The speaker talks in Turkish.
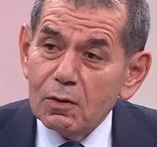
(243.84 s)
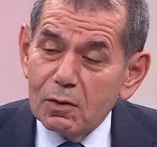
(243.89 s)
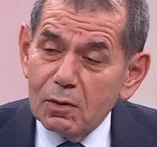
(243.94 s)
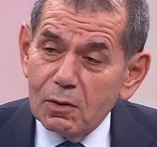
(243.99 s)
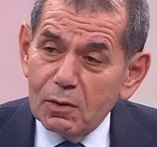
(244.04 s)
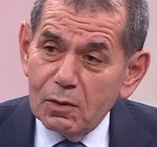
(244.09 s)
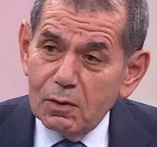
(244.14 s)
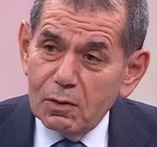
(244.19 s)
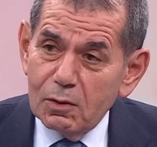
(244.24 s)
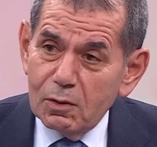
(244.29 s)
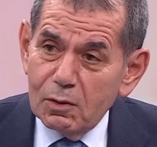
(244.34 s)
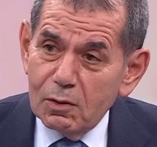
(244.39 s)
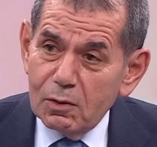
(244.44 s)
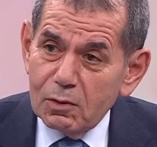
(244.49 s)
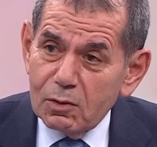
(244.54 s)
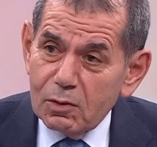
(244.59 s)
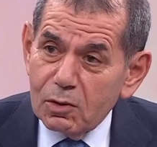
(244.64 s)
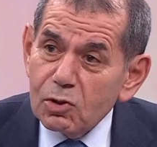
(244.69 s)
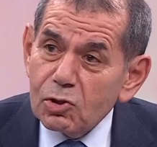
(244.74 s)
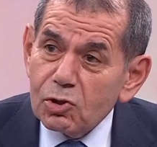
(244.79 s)
e,
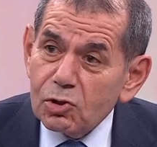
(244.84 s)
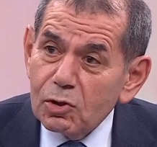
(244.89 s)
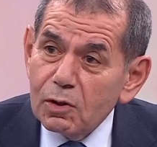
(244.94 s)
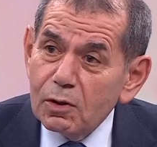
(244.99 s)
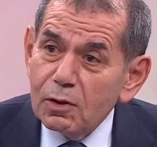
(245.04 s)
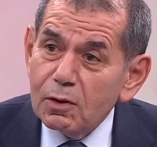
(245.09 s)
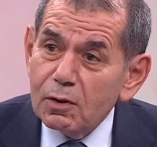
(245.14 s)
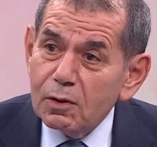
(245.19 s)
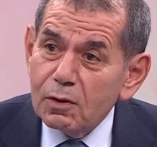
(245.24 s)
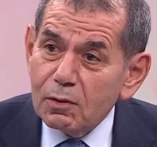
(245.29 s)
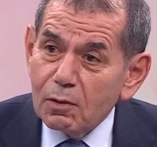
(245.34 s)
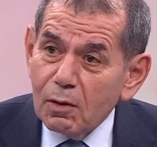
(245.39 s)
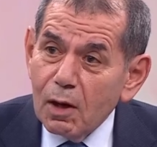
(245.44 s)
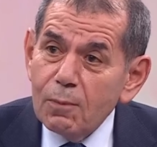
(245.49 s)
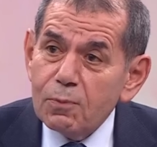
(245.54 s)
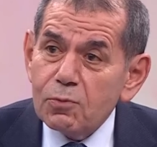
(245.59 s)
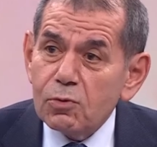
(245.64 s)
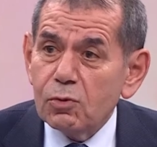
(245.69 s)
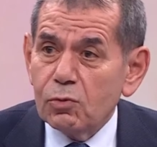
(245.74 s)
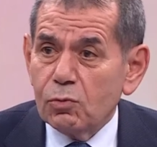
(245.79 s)
kişileri
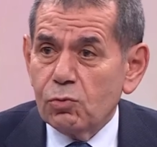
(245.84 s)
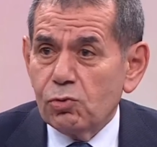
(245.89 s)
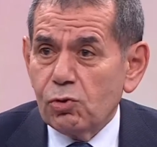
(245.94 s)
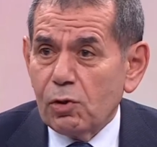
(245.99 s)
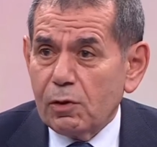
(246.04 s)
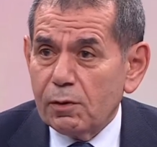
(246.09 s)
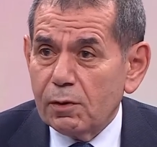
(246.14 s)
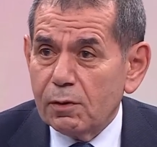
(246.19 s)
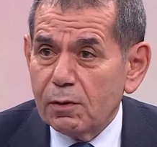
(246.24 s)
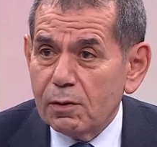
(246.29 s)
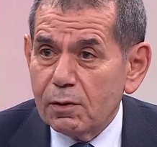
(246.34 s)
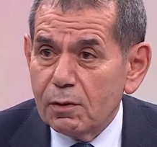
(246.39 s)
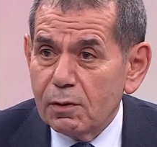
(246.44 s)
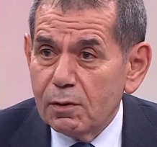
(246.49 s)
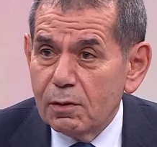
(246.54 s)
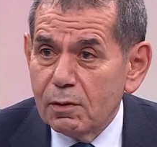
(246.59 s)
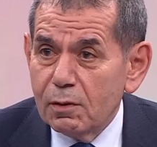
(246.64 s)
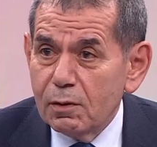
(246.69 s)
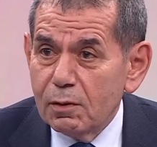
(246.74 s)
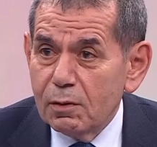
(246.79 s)
hepsini kucakladık.
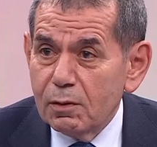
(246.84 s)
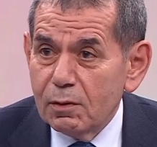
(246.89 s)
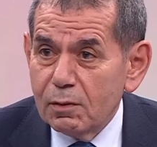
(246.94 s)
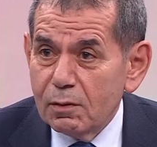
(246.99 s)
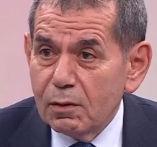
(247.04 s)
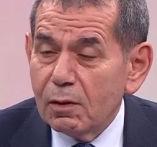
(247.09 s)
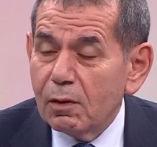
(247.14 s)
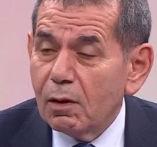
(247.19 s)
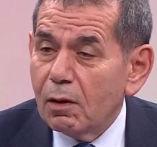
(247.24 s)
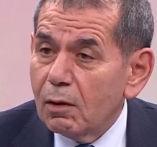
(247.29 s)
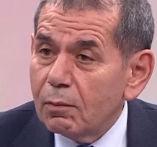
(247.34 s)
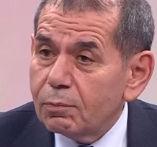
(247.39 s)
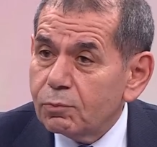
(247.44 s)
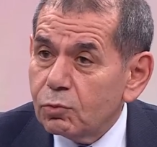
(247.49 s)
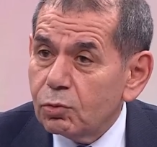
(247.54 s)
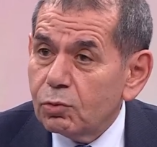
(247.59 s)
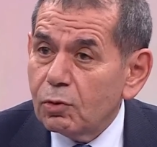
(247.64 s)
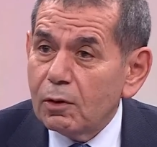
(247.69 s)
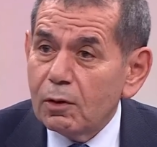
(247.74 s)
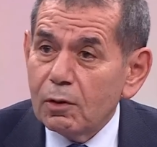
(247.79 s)
Yani
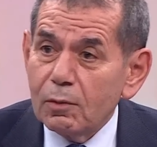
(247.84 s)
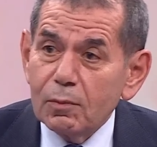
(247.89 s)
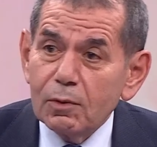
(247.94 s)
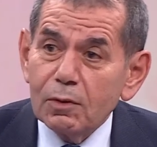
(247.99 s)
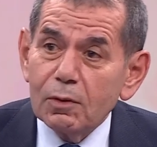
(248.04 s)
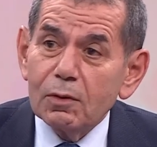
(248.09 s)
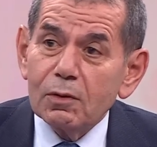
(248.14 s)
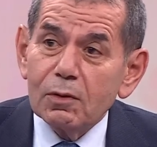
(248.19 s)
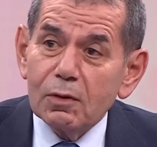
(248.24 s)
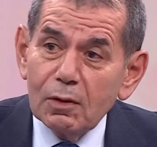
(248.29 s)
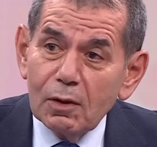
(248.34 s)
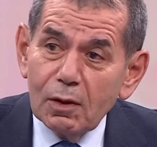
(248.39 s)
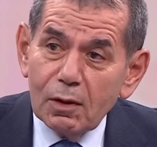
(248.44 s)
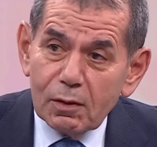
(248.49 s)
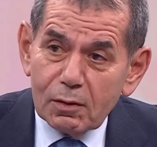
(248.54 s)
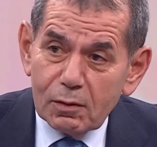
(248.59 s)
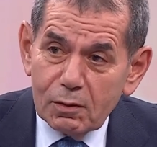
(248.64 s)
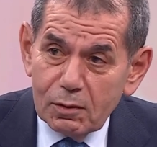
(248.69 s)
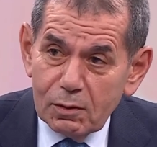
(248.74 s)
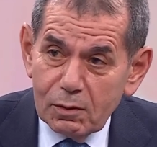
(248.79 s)
Abdurrahim'i, diğer
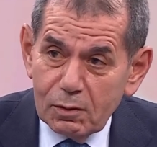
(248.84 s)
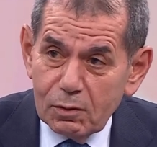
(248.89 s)
e,